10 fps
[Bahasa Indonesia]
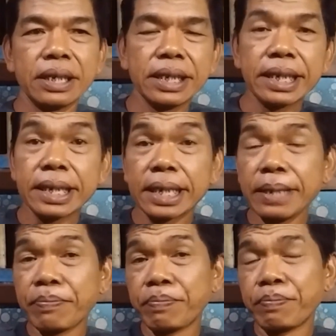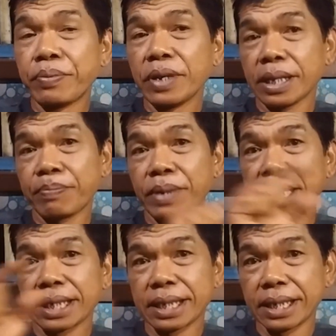Dia dibuat
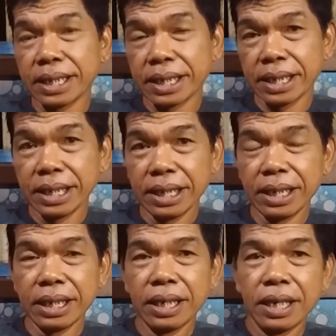pelik sendiri